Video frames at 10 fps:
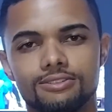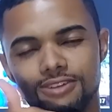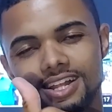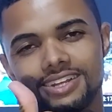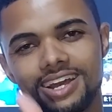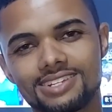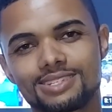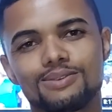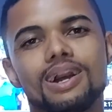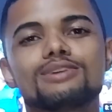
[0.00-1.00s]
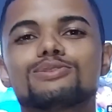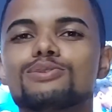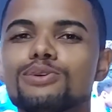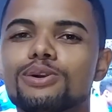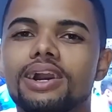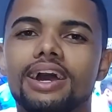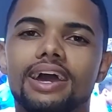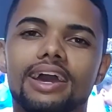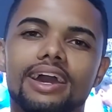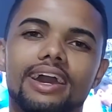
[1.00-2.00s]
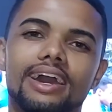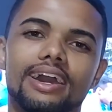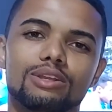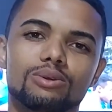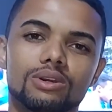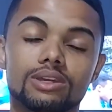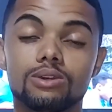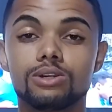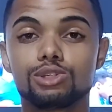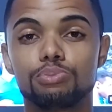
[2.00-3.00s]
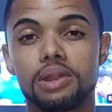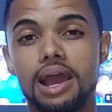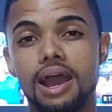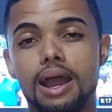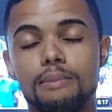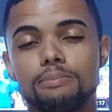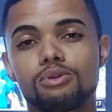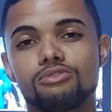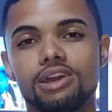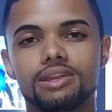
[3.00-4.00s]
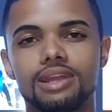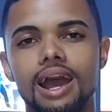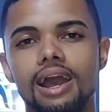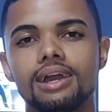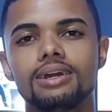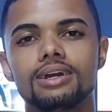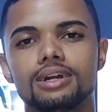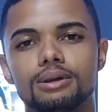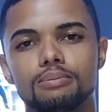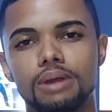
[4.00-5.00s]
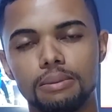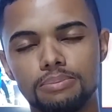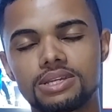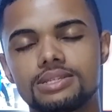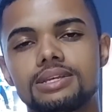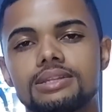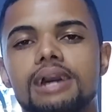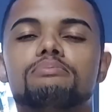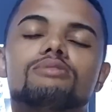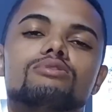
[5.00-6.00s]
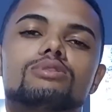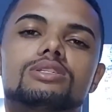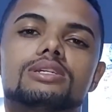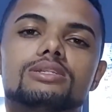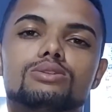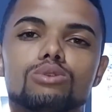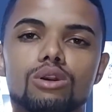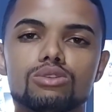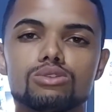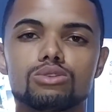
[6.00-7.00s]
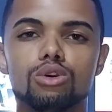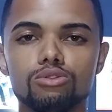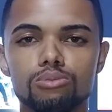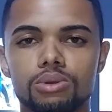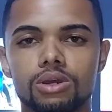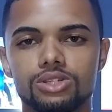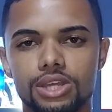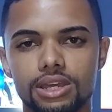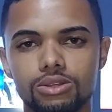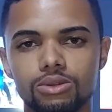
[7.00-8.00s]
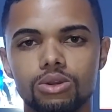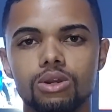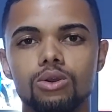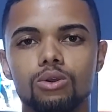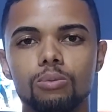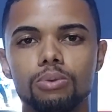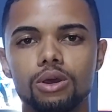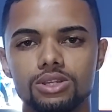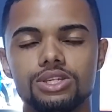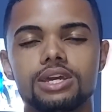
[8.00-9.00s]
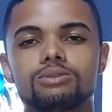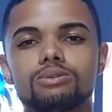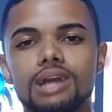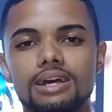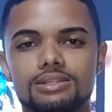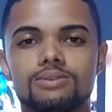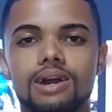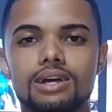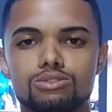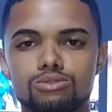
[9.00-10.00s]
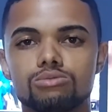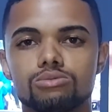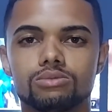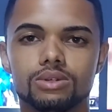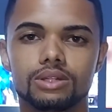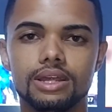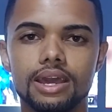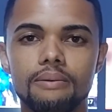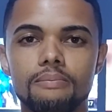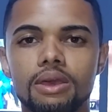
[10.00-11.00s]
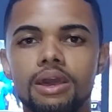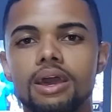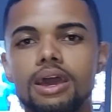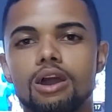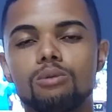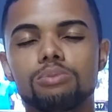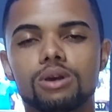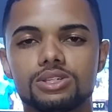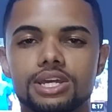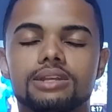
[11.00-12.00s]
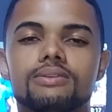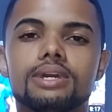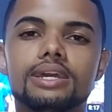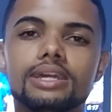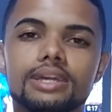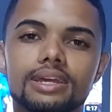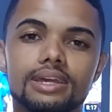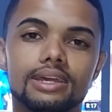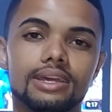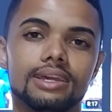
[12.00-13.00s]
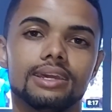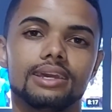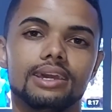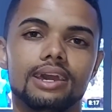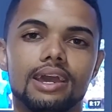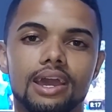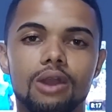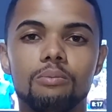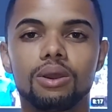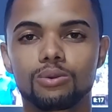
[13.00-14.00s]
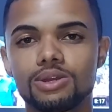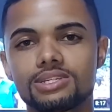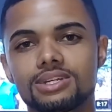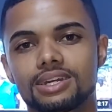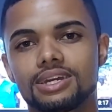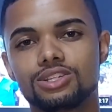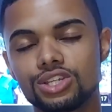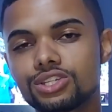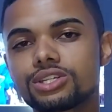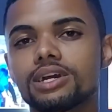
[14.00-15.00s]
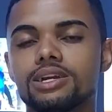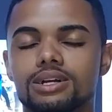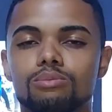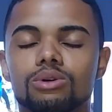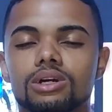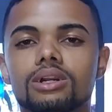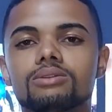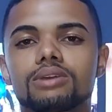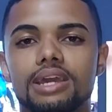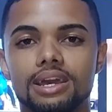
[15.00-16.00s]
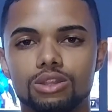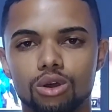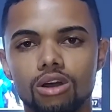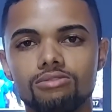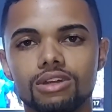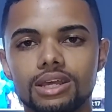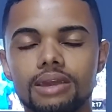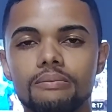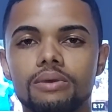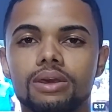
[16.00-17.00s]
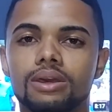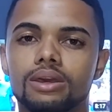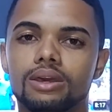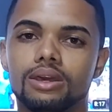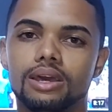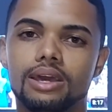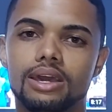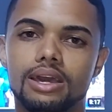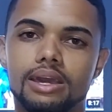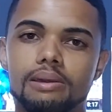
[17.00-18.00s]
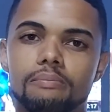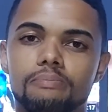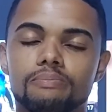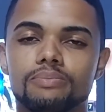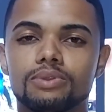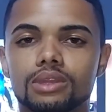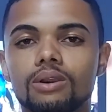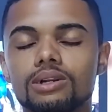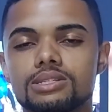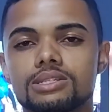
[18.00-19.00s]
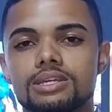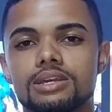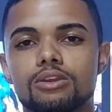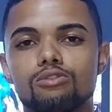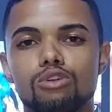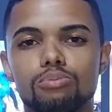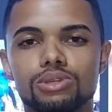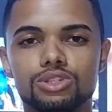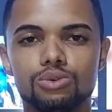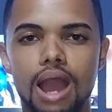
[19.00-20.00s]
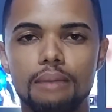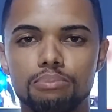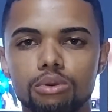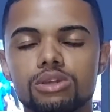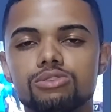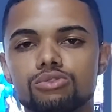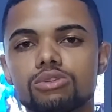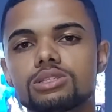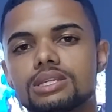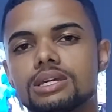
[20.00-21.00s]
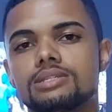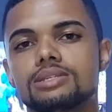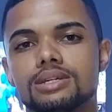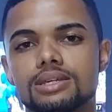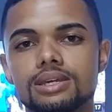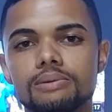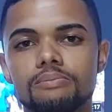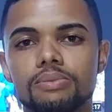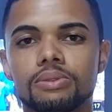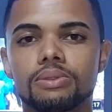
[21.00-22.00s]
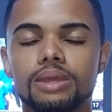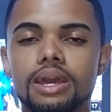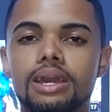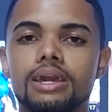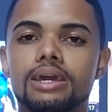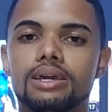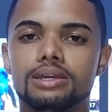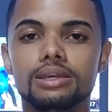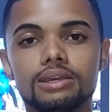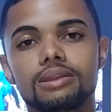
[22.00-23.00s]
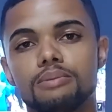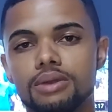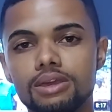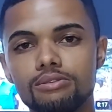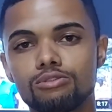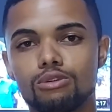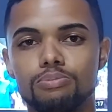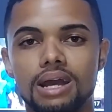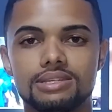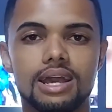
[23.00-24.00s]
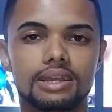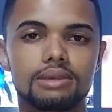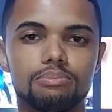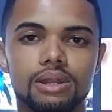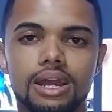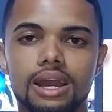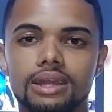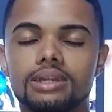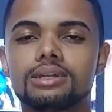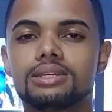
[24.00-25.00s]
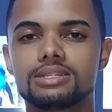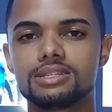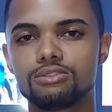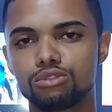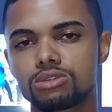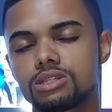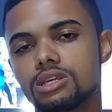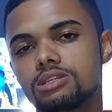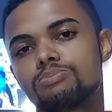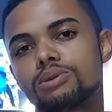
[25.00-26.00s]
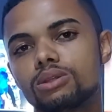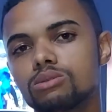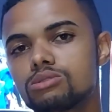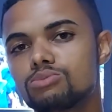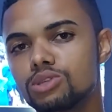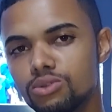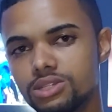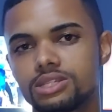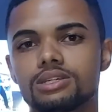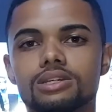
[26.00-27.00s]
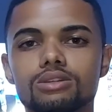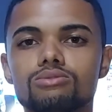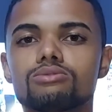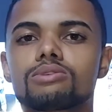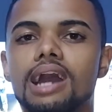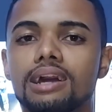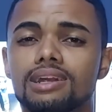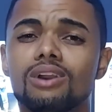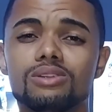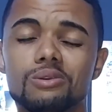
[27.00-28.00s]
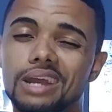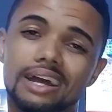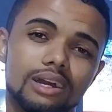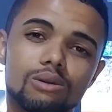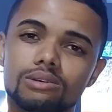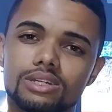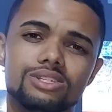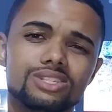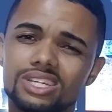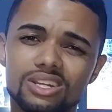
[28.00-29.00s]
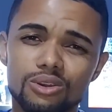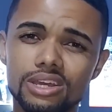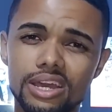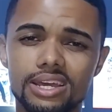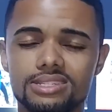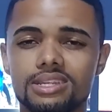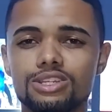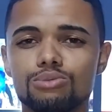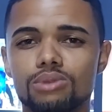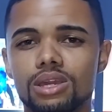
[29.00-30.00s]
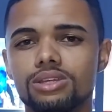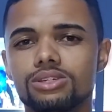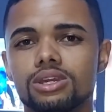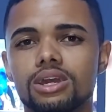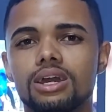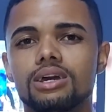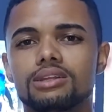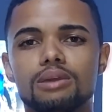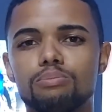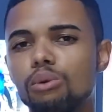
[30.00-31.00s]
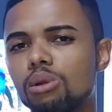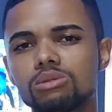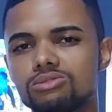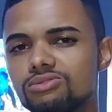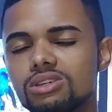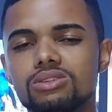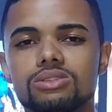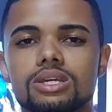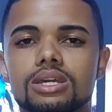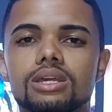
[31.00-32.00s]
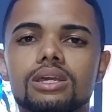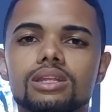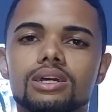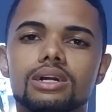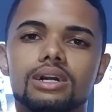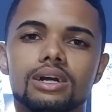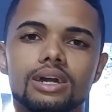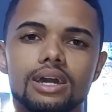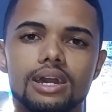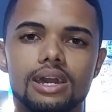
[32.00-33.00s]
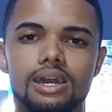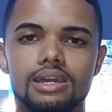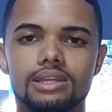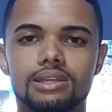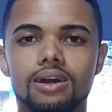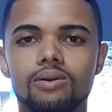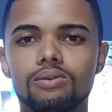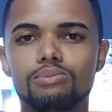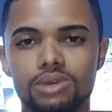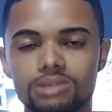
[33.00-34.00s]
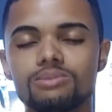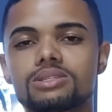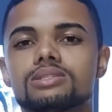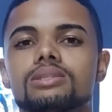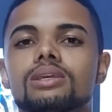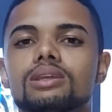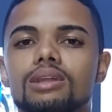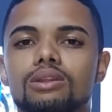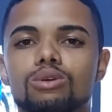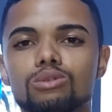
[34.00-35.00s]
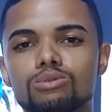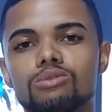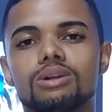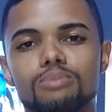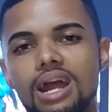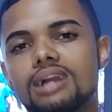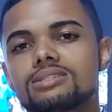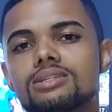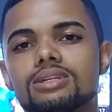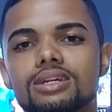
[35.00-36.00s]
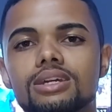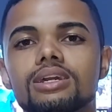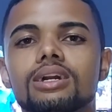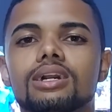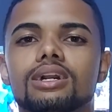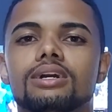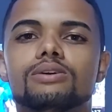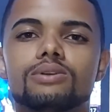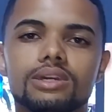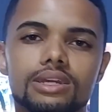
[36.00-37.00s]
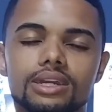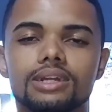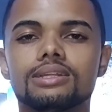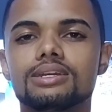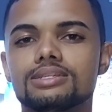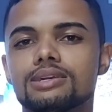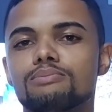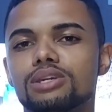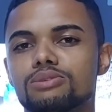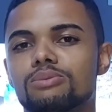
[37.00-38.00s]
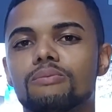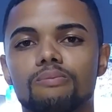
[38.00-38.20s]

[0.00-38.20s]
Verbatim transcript: Fala Nação Azul, estou é, aqui hoje para aproveitar para apresentar para vocês o nosso novo projeto, o projeto Nação Azul, né? É um projeto aí que é uma coisa que a gente está elaborando, que é nova, né? É, então assim, eu vou pedir o apoio de vocês aí, né? E também vou passar aqui para agradecer vocês pelos mil inscritos no canal, né? Um canal que a gente criou recentemente, tem poucos vídeos ainda, é, então, e mesmo assim, tá todo mundo abraçando aí, eu queria agradecer mesmo.